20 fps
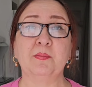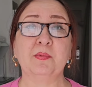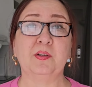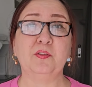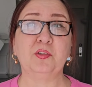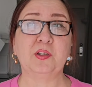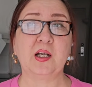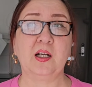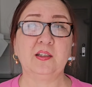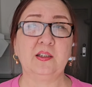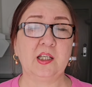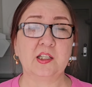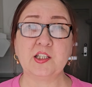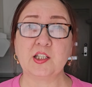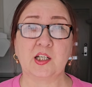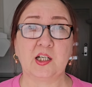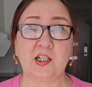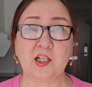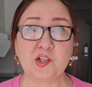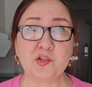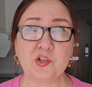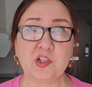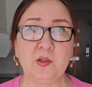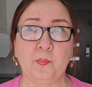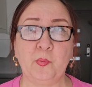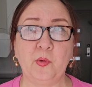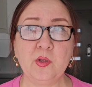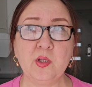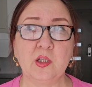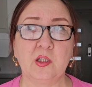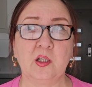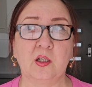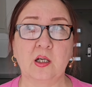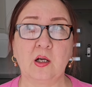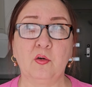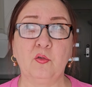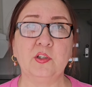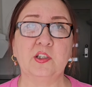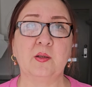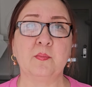Говорит, как-то я хорошо не поняла,
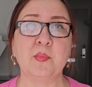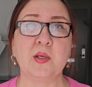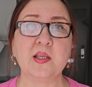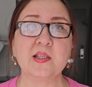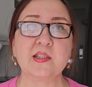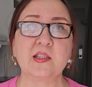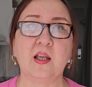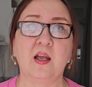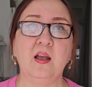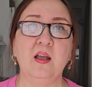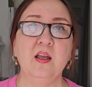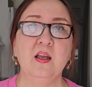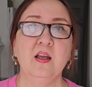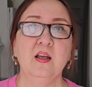какое-то место,